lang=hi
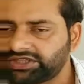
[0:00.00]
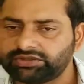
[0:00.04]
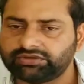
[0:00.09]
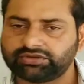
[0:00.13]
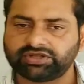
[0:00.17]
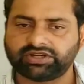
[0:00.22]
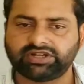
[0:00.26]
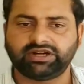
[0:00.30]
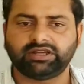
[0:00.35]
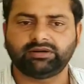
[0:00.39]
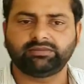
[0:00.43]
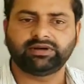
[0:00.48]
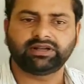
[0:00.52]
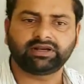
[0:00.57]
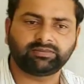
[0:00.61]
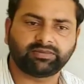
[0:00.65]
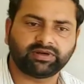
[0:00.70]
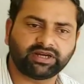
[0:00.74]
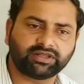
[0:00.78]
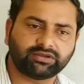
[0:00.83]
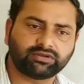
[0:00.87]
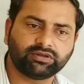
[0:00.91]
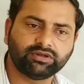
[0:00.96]
जो किरण है हमारे
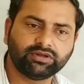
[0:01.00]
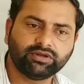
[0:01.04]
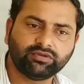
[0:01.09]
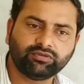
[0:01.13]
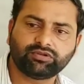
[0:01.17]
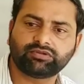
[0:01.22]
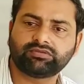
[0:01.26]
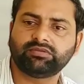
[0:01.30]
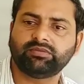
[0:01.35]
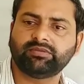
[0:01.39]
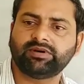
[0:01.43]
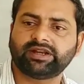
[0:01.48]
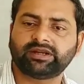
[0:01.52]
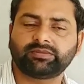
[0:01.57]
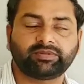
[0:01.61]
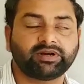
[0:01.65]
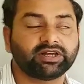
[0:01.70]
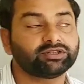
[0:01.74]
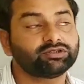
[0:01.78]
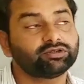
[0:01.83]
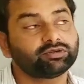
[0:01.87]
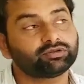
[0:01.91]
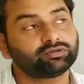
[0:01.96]
पास उसमें हमारे
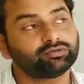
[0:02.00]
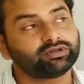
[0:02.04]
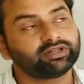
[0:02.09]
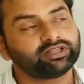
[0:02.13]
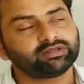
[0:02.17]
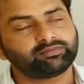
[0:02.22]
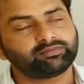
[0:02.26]
पास जो सूर्य से